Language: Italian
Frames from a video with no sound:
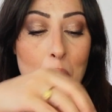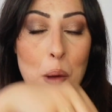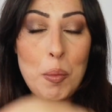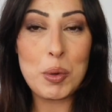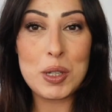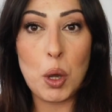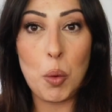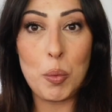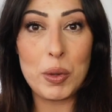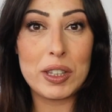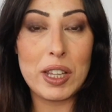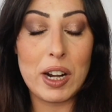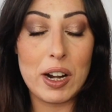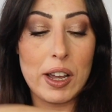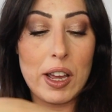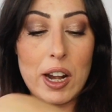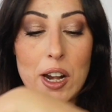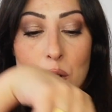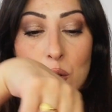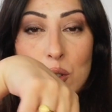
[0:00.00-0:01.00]
Possiamo mettere
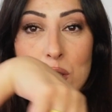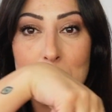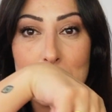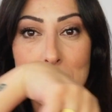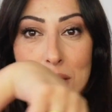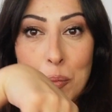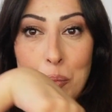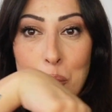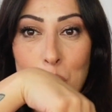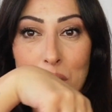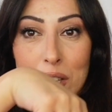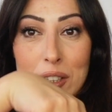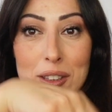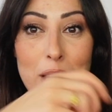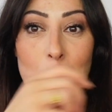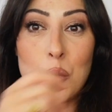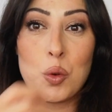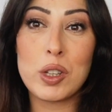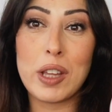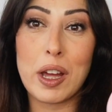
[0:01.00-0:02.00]
anche la nostra
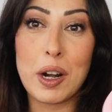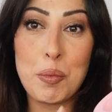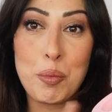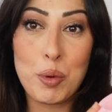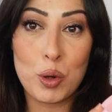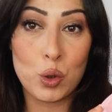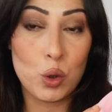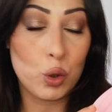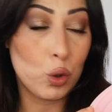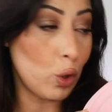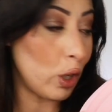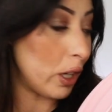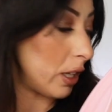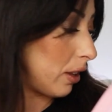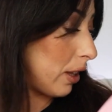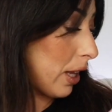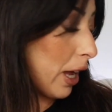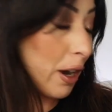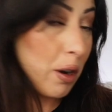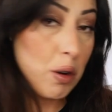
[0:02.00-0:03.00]
saponetta e ruotare il prodotto
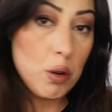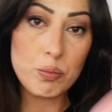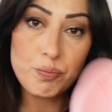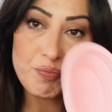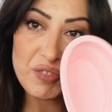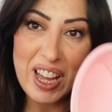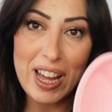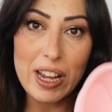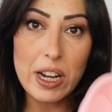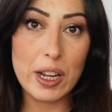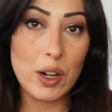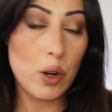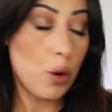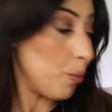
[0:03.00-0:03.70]
all'interno. Carino.